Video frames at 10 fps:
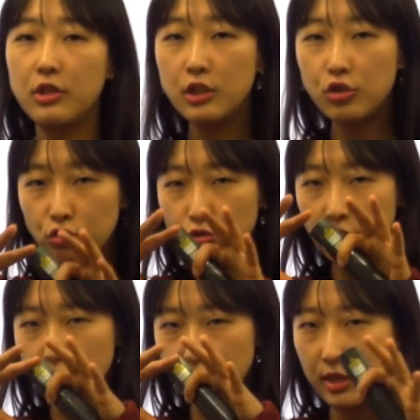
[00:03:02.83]

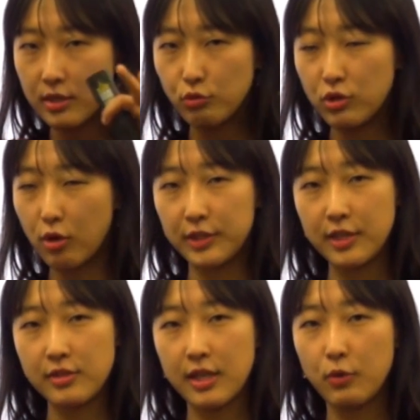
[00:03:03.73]
지구가 위에 이제 우리
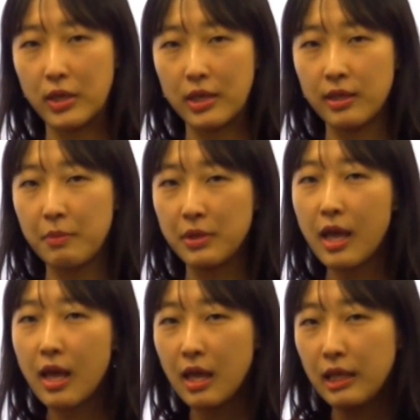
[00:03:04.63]
겉에서 살고 있기
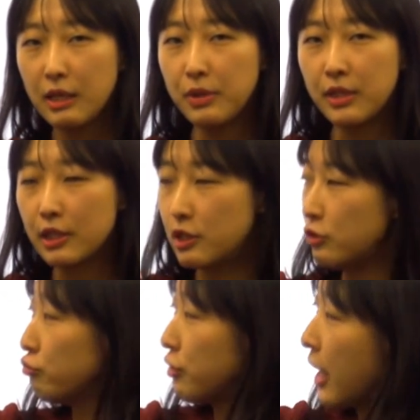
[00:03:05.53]
때문에 이 밑에
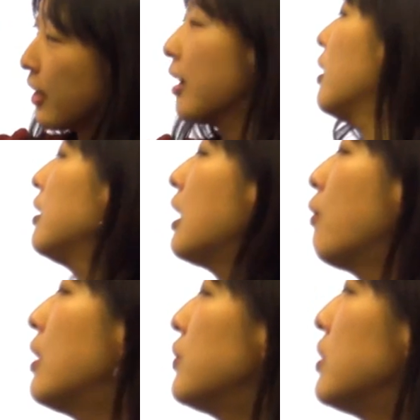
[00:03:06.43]
지구
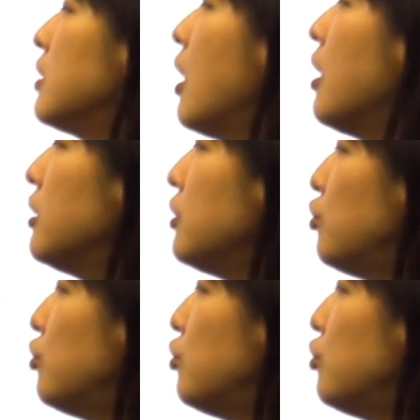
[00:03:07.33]
핵이라고 할 수 있는 그